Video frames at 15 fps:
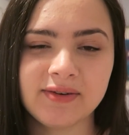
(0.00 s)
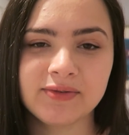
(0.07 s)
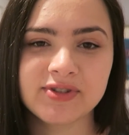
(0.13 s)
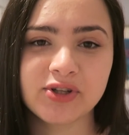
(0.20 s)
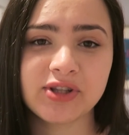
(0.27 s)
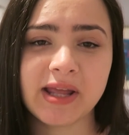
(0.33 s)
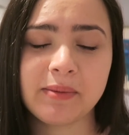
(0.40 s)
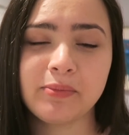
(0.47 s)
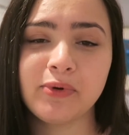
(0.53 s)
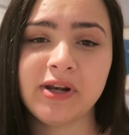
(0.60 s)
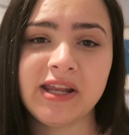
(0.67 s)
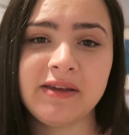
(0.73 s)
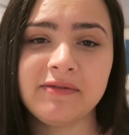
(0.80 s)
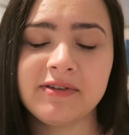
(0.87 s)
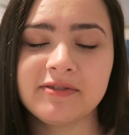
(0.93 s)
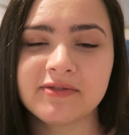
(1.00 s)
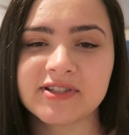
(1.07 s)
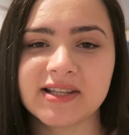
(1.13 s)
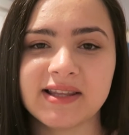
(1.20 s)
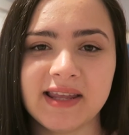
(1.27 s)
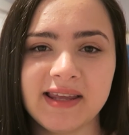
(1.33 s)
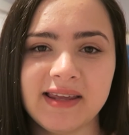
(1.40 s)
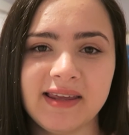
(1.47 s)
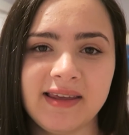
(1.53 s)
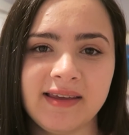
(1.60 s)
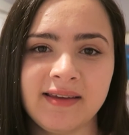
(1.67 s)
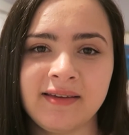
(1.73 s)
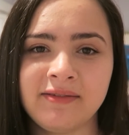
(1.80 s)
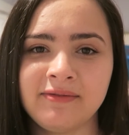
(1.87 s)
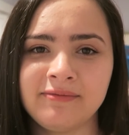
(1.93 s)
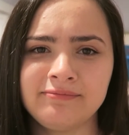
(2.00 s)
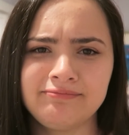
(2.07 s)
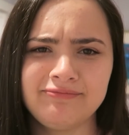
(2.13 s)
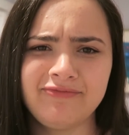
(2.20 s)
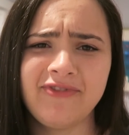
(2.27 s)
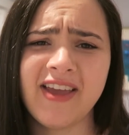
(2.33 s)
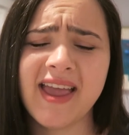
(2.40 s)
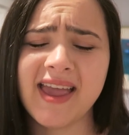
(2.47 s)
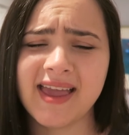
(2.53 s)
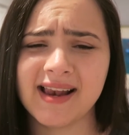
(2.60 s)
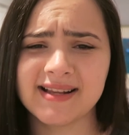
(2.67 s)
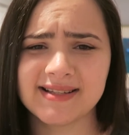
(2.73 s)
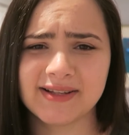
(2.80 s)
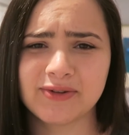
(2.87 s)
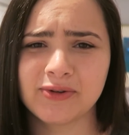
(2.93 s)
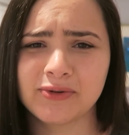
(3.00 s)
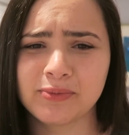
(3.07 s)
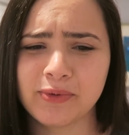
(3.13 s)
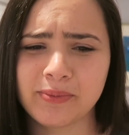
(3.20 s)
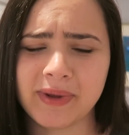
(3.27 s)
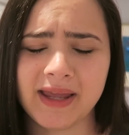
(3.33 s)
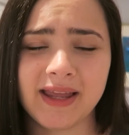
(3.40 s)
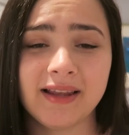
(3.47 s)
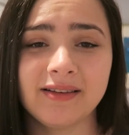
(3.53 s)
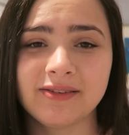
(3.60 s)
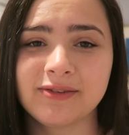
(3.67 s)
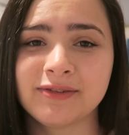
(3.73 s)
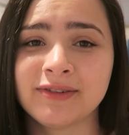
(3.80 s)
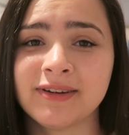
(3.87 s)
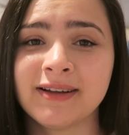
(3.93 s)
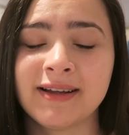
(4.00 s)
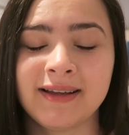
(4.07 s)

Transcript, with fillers: no seu tempo livre você tem que ver eles a todo momento.